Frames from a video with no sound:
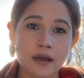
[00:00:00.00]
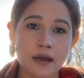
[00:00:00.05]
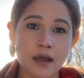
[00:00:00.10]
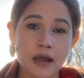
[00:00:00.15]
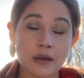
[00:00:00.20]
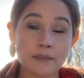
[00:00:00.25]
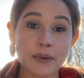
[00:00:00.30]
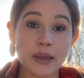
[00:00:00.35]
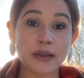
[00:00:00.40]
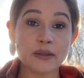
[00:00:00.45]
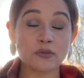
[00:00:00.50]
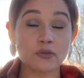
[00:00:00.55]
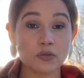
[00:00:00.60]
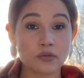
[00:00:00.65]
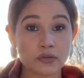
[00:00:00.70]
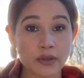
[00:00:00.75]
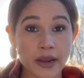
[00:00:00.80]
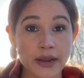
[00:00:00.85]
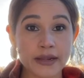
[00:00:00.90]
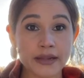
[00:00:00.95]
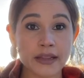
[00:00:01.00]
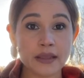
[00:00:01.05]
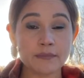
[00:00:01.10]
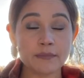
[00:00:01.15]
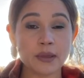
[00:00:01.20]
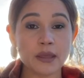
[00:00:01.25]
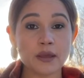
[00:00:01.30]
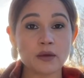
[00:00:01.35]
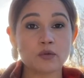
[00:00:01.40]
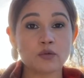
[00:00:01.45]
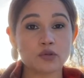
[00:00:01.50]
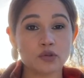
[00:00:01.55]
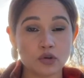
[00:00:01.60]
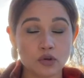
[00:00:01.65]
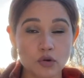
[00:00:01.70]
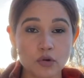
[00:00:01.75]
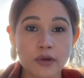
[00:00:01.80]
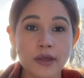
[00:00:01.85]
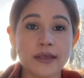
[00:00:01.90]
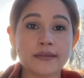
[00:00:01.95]
हमारी सोसाइटी में कुछ
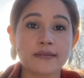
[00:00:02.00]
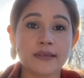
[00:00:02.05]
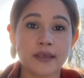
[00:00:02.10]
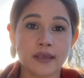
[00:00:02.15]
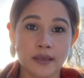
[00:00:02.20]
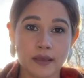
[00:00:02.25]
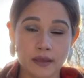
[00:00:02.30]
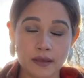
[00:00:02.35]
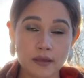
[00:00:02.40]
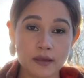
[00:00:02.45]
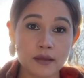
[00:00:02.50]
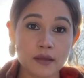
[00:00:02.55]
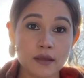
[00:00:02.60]
लोग ऐसे हैं